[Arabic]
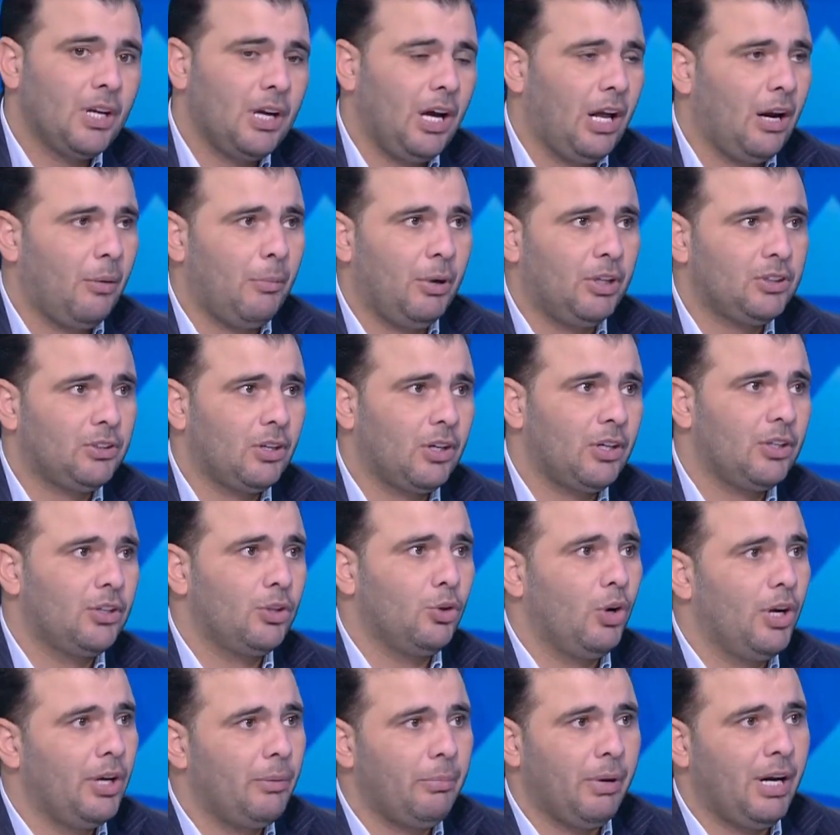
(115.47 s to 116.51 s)
على ما اعتقد ان
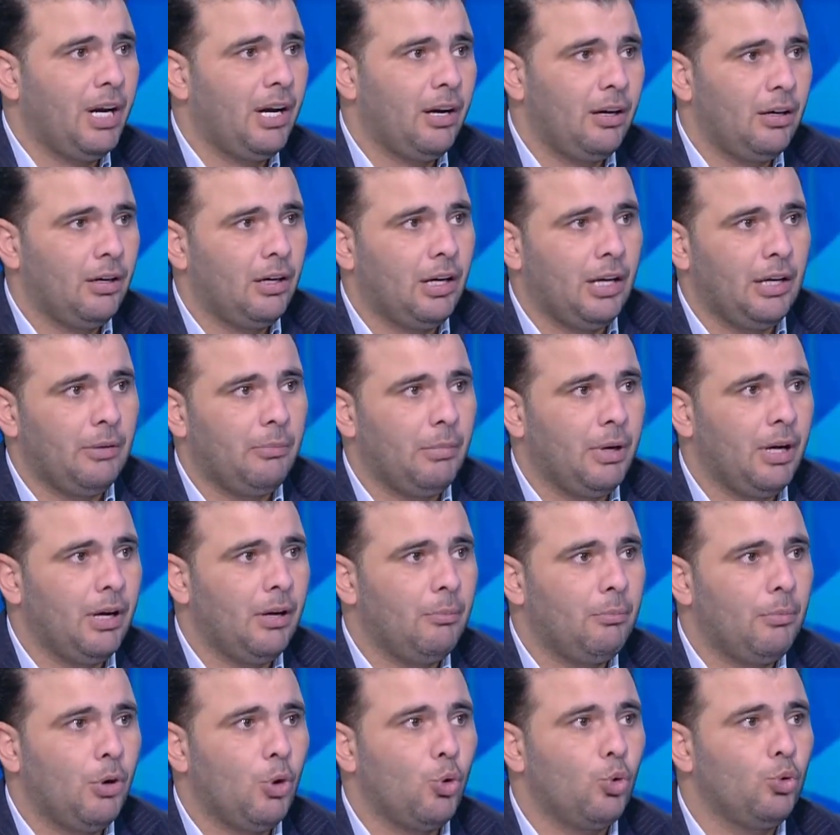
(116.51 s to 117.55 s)
هو هيبقى هيبقى
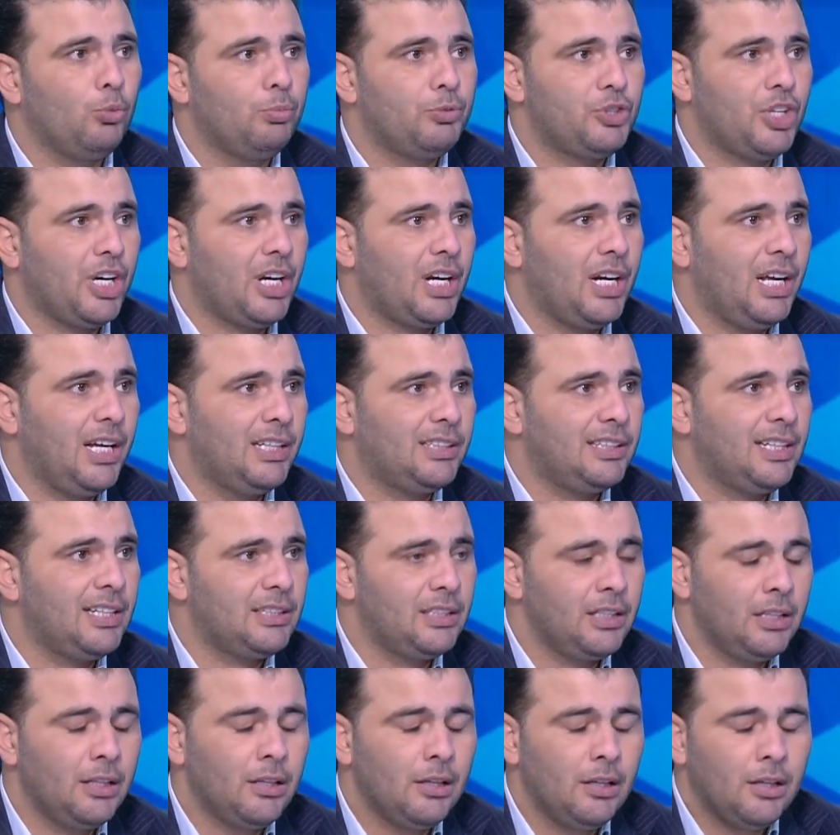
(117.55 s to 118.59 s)
موجود بشكل
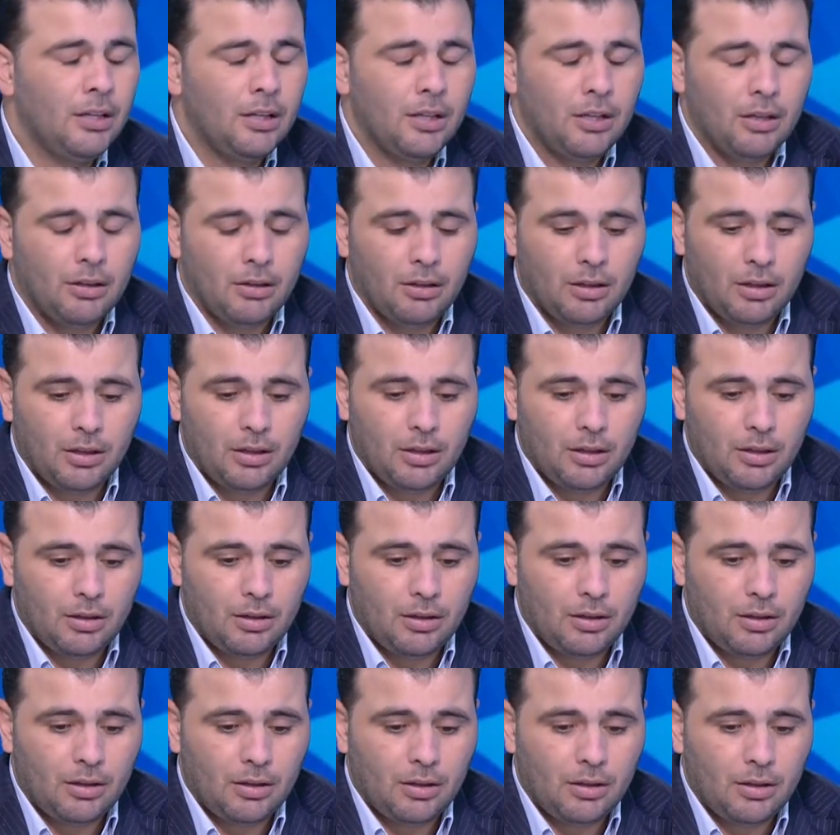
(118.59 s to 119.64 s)
اساسي
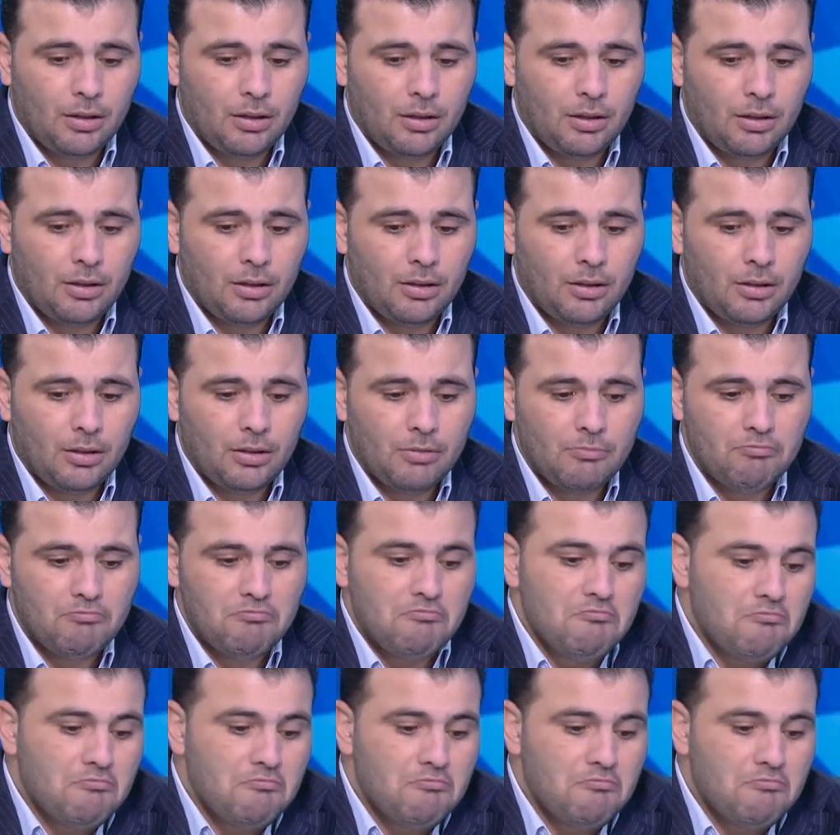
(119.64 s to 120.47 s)
آه،